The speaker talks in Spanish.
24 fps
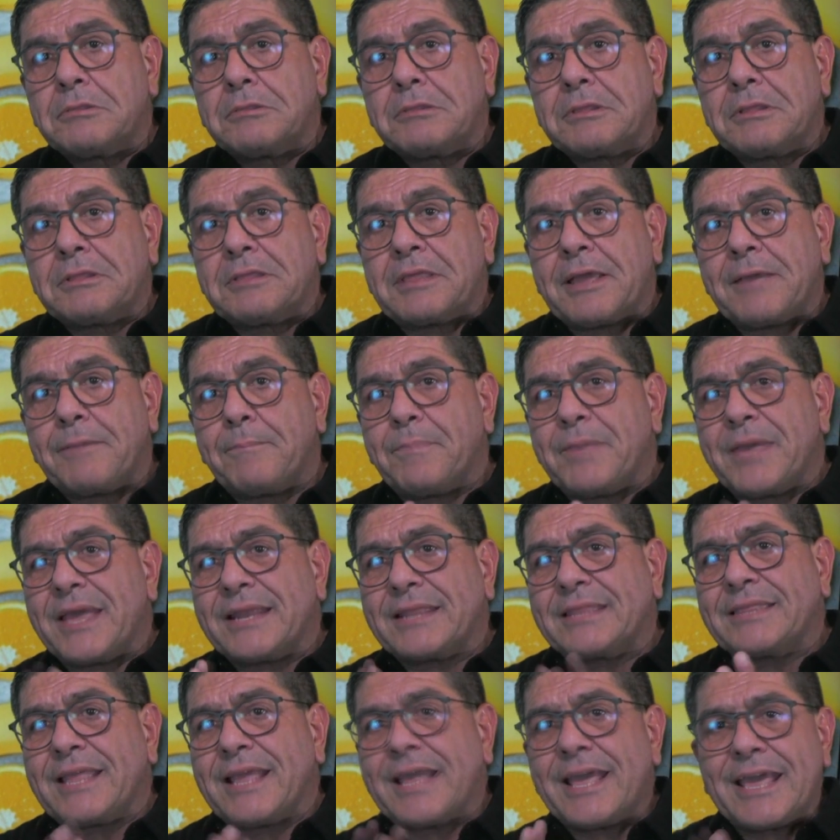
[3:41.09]

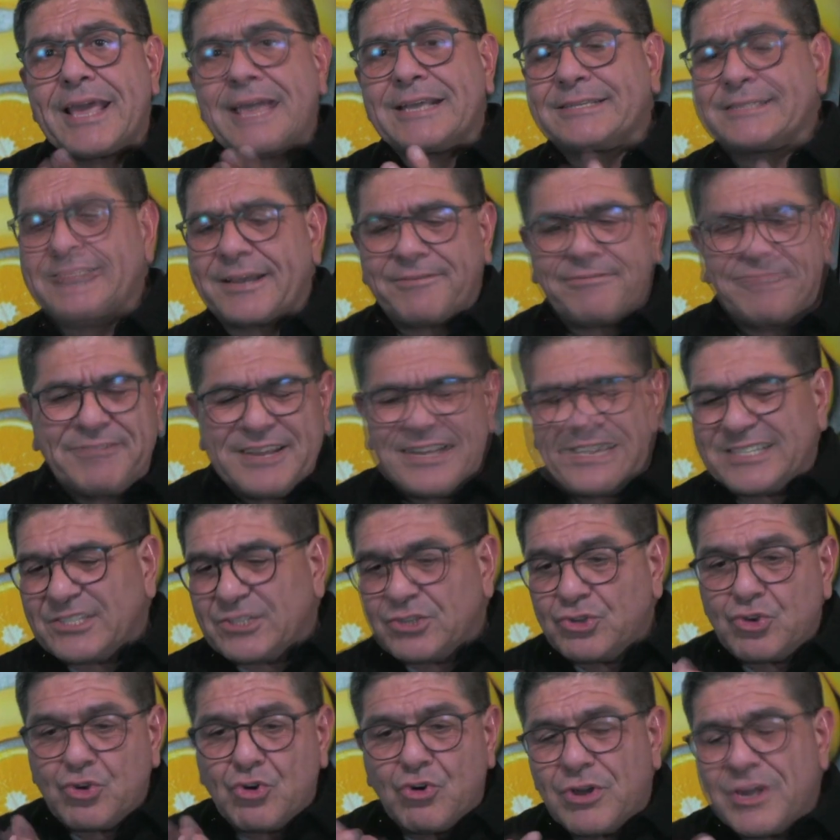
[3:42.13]
despierte esa
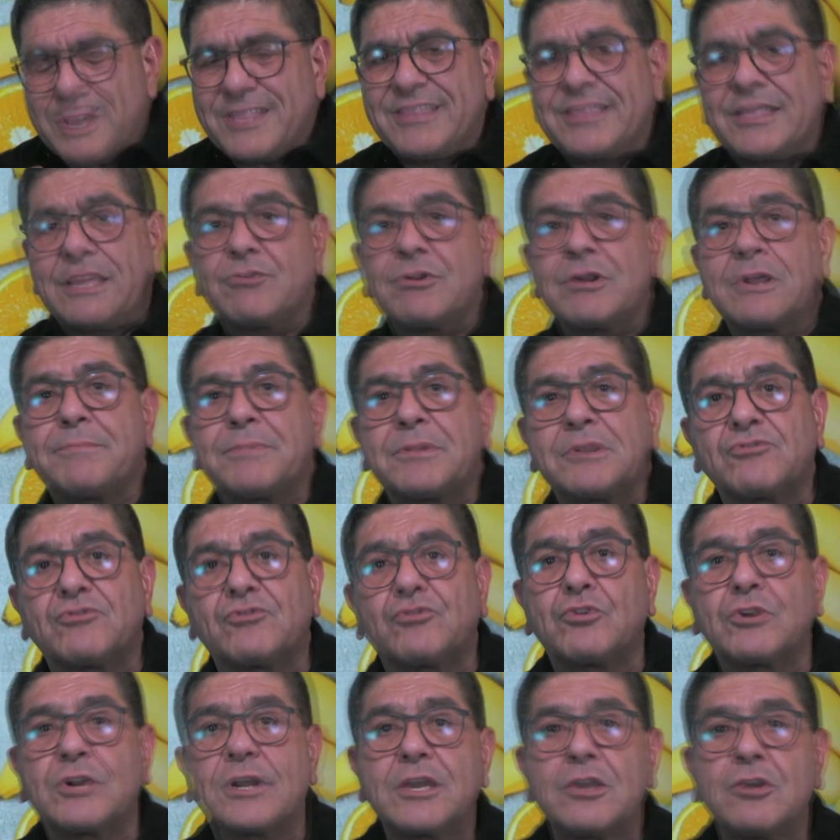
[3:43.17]
fricción entre una
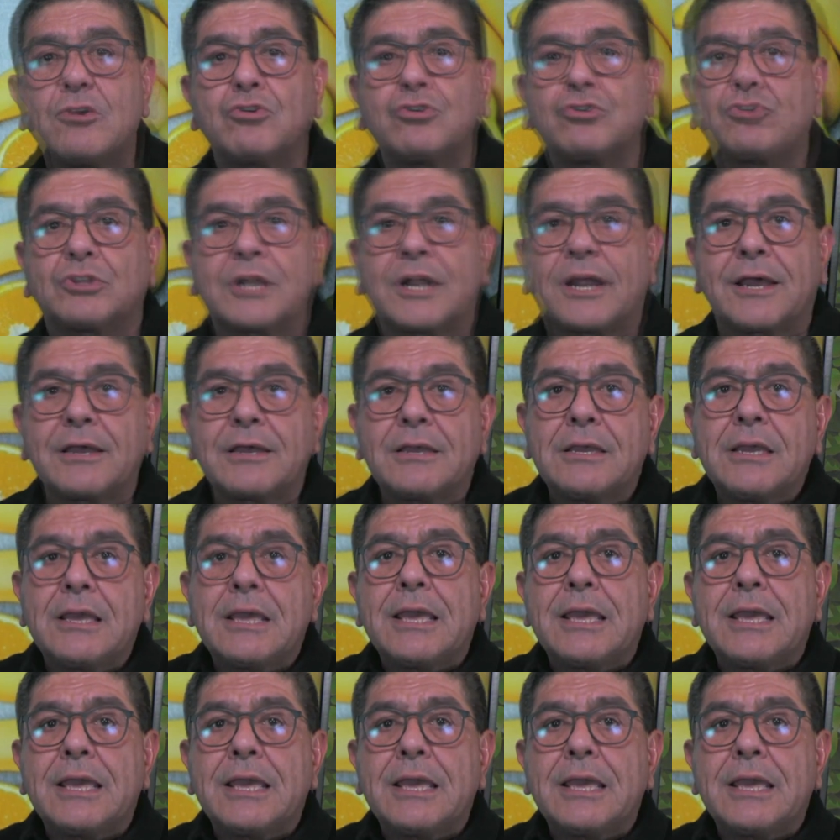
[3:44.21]
persona y otra.